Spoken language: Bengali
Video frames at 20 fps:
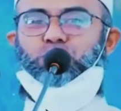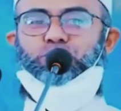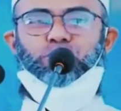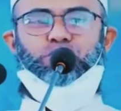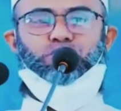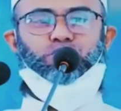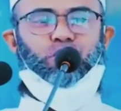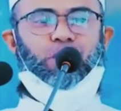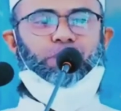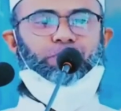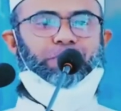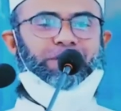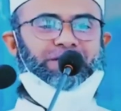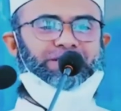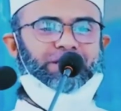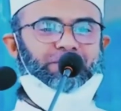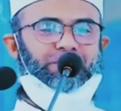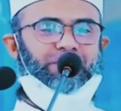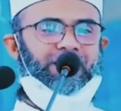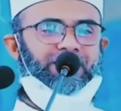তুমিও সব
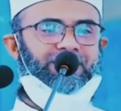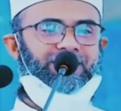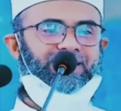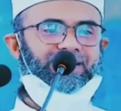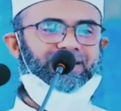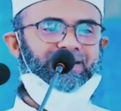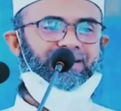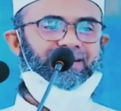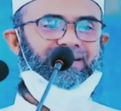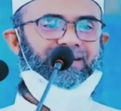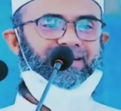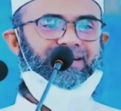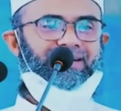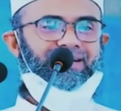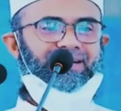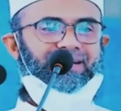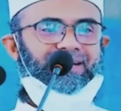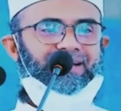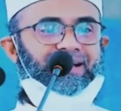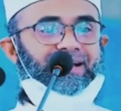পেয়ে যাবে
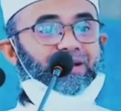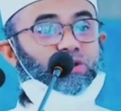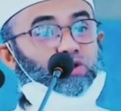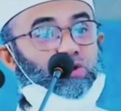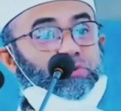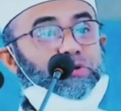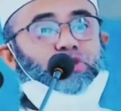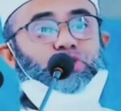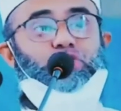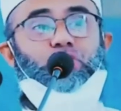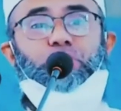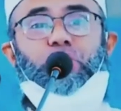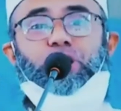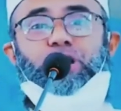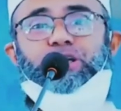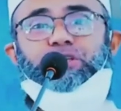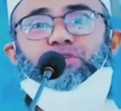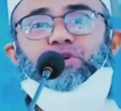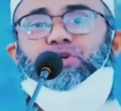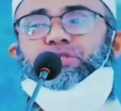তুমি শুধু
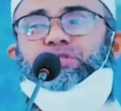বলেছ